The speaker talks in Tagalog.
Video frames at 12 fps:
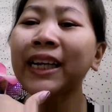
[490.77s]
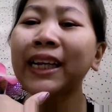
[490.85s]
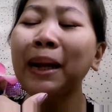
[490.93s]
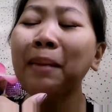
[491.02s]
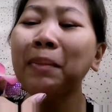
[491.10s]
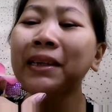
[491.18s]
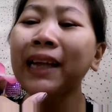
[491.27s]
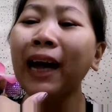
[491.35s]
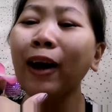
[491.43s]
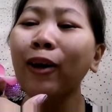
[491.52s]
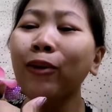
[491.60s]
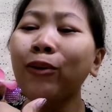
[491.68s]
Tapos
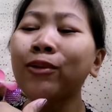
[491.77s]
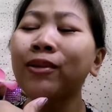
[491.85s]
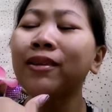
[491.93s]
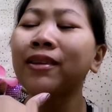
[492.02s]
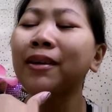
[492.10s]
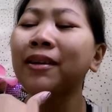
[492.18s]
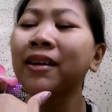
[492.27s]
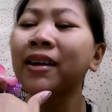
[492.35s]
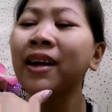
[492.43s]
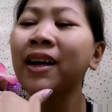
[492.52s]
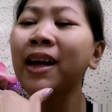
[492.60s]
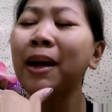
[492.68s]
kanina, bila ko.
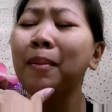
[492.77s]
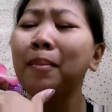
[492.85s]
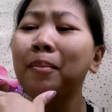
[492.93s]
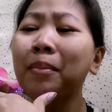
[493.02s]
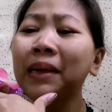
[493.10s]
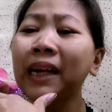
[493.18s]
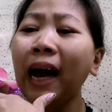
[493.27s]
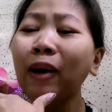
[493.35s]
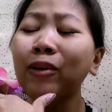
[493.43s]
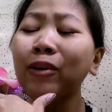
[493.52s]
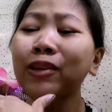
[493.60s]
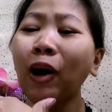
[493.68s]

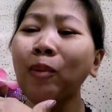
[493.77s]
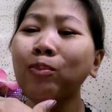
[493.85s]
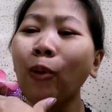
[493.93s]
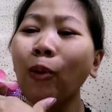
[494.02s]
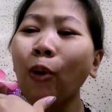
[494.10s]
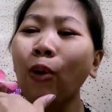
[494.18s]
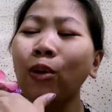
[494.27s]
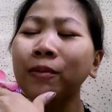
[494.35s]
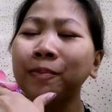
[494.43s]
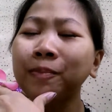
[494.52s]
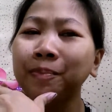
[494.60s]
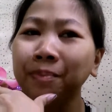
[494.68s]
Bila ko na
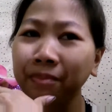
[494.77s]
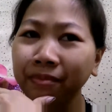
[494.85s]
abo.